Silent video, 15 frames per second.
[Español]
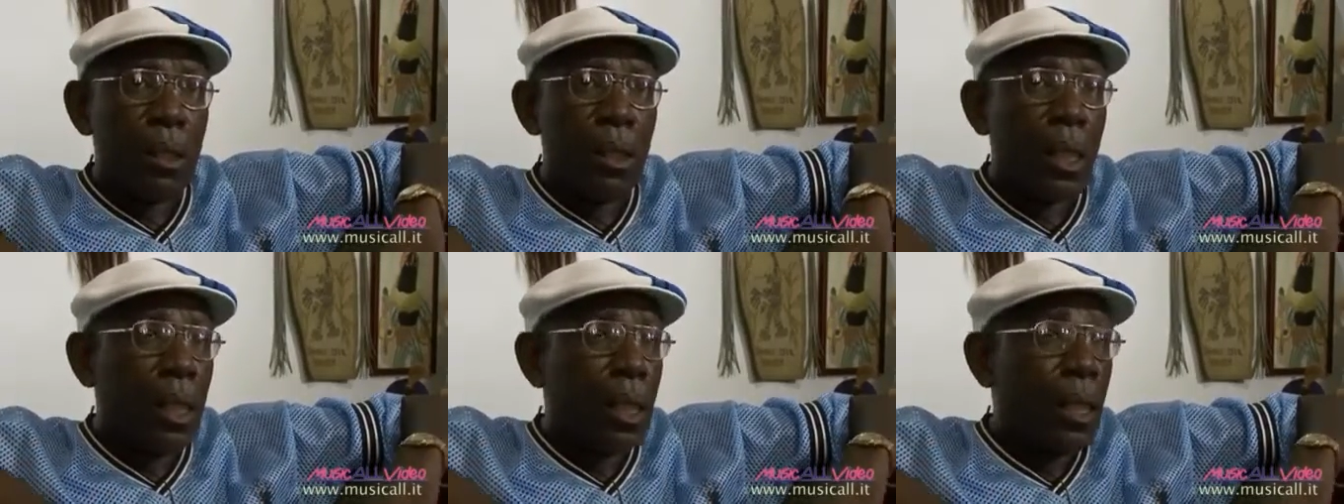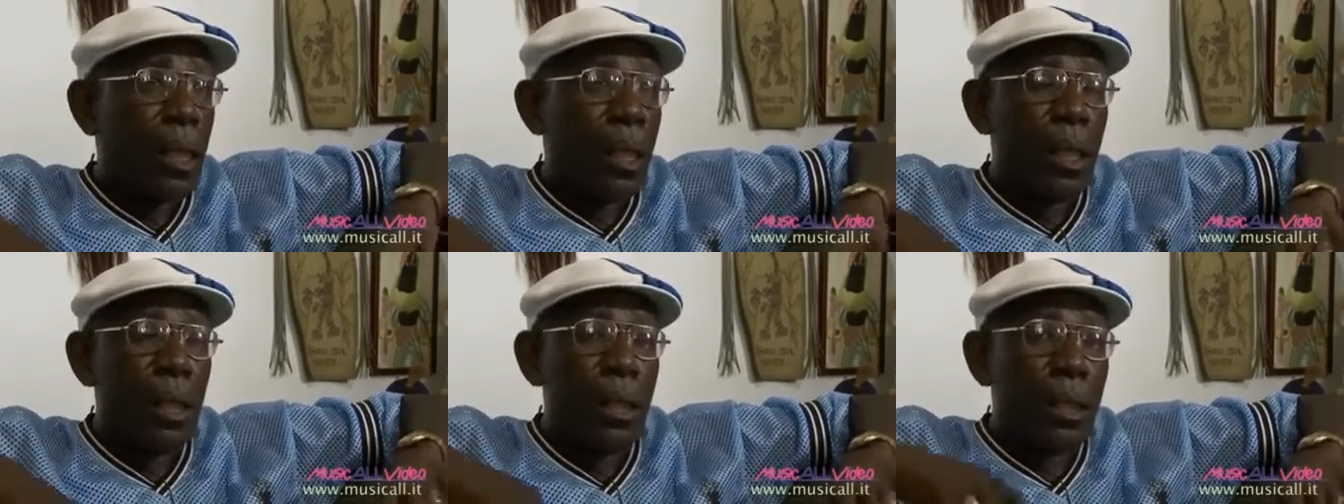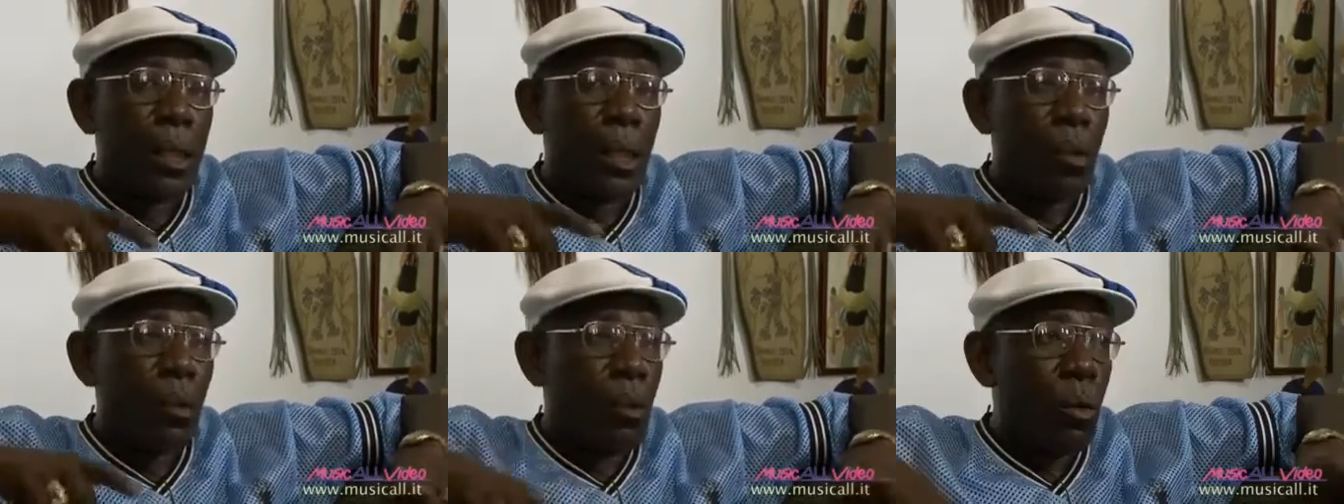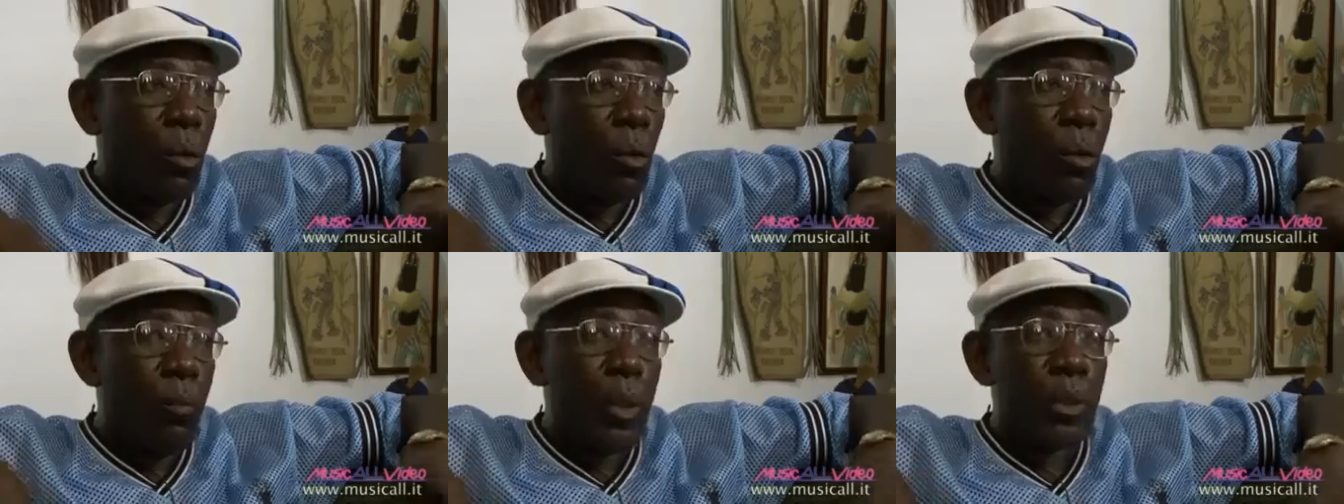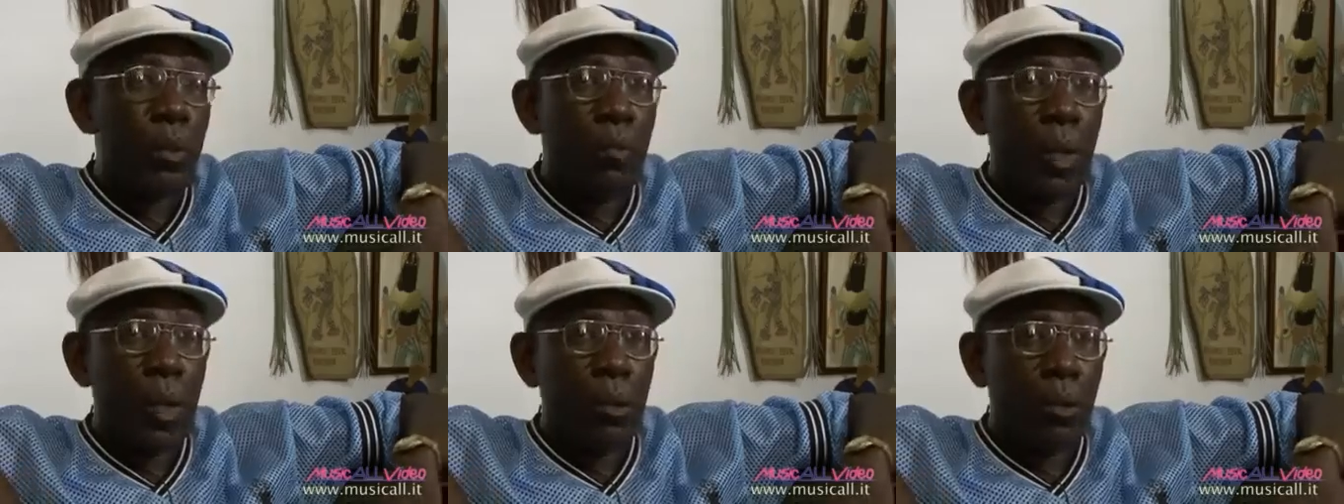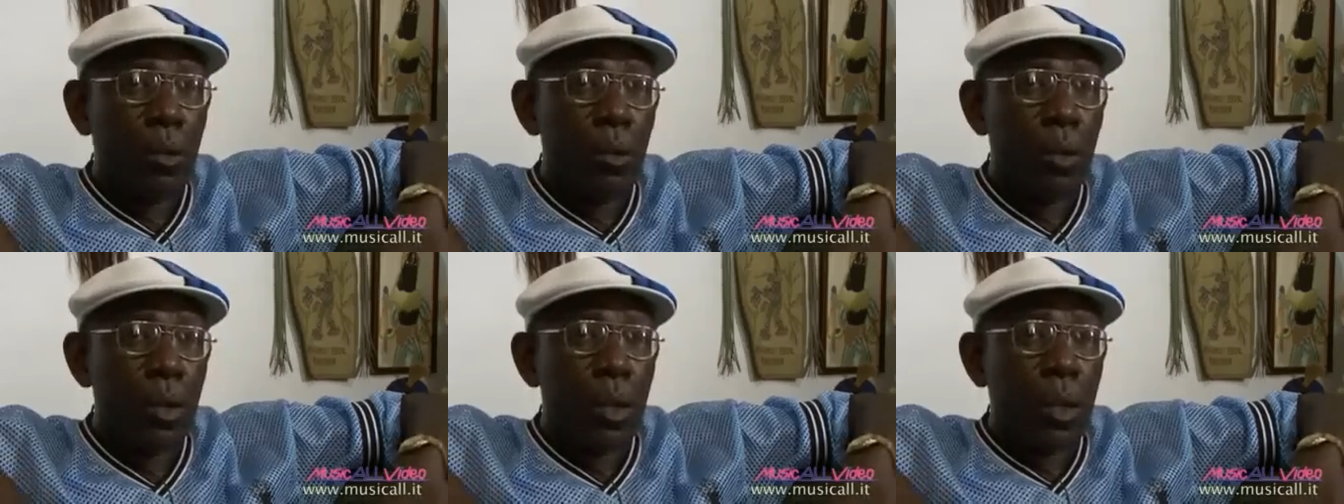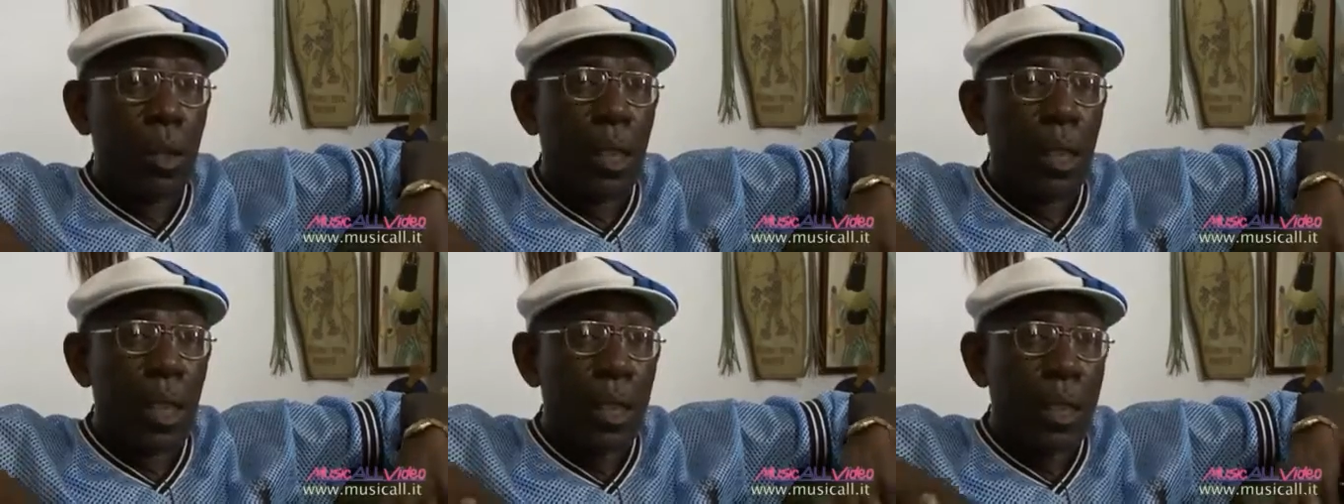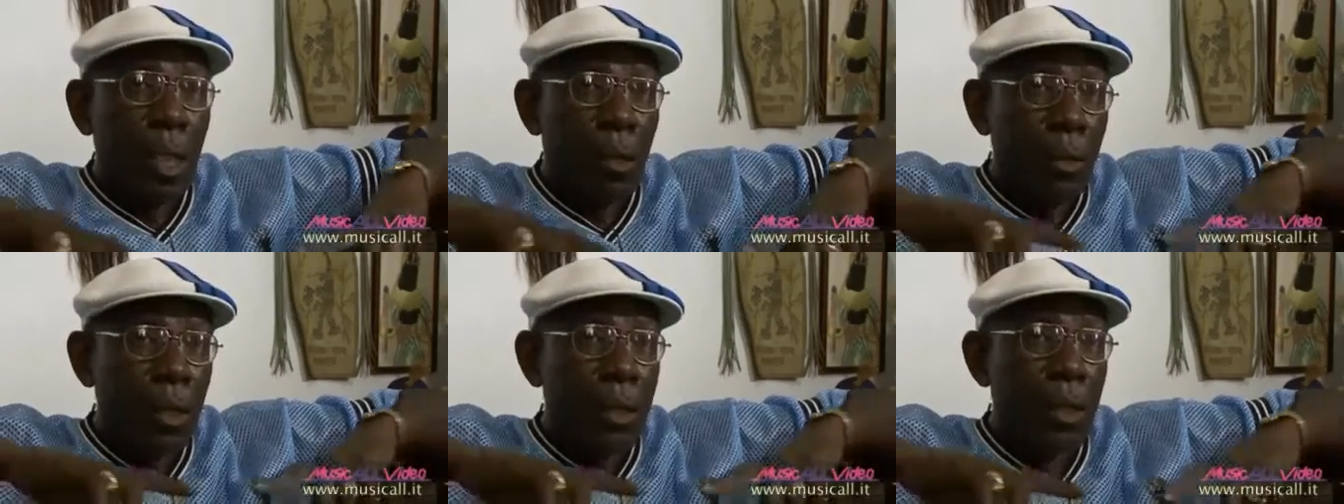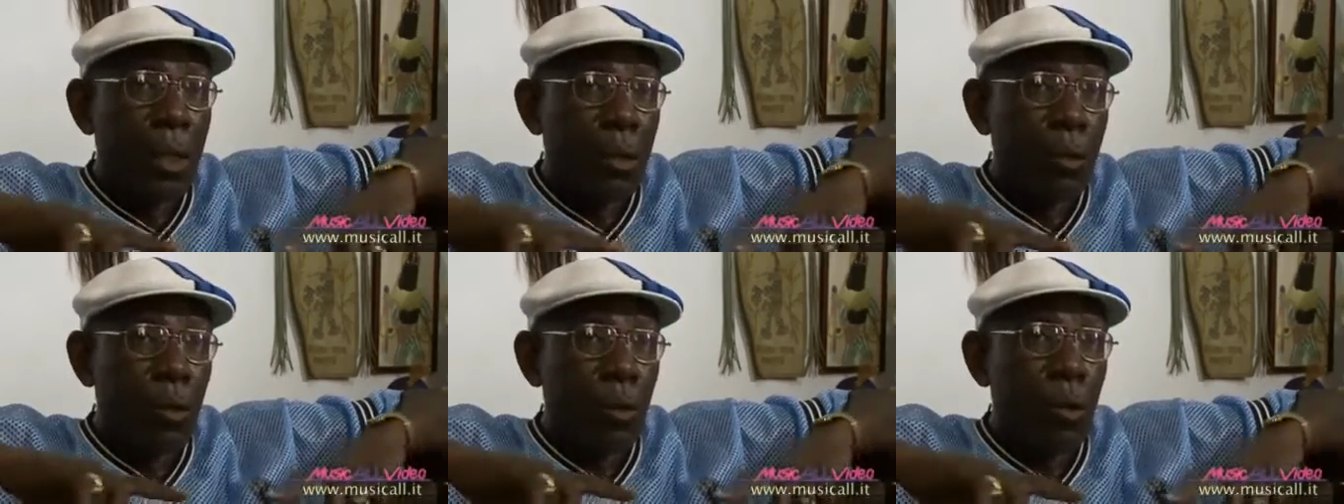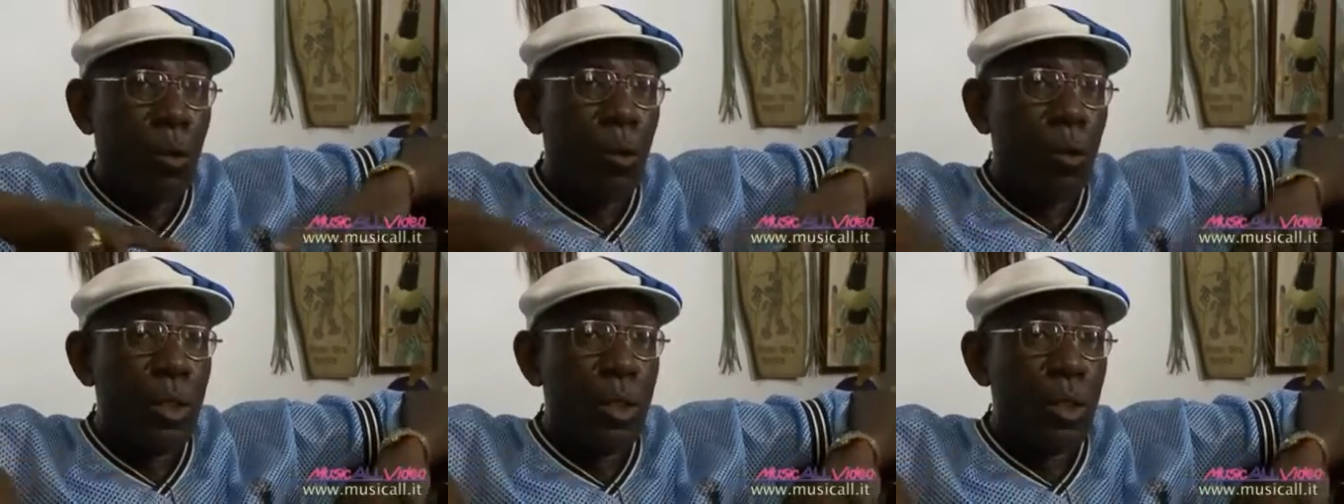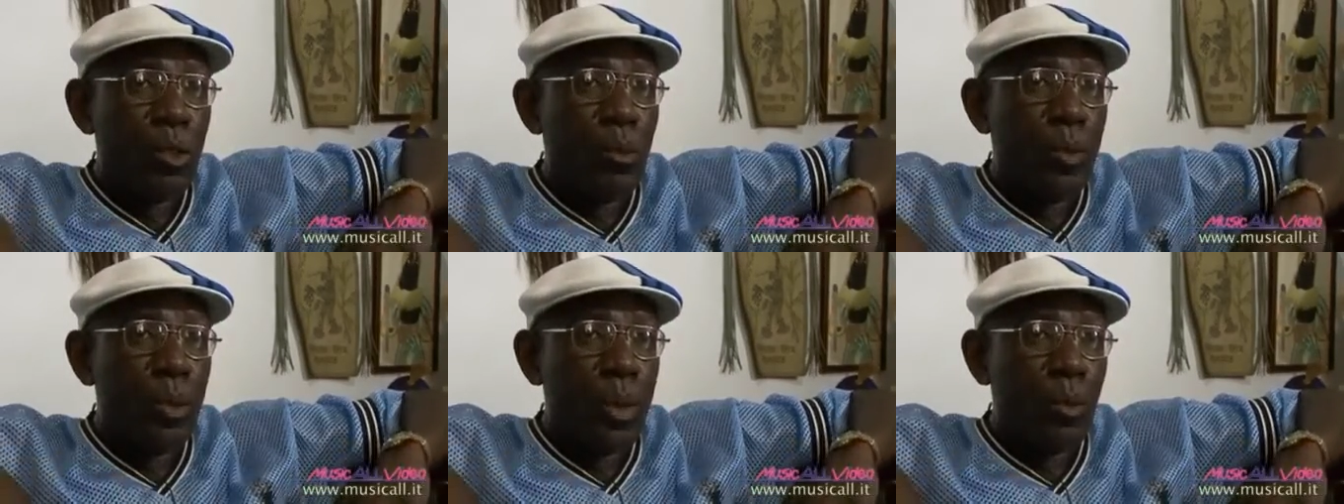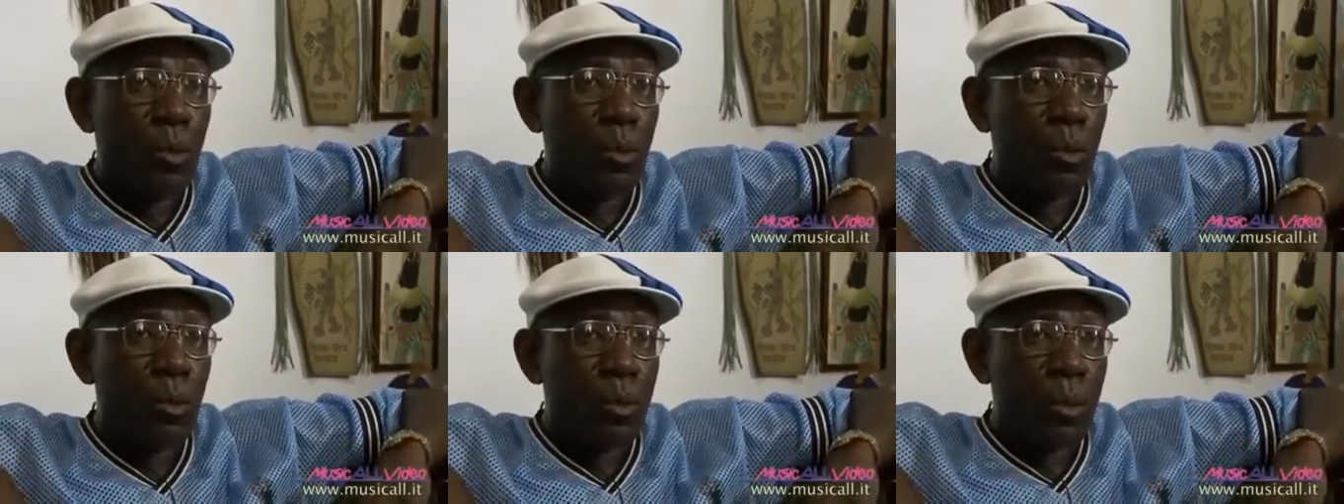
de, los coros de Paso Franco, que tantas veces chocó con Ignacio Piñero,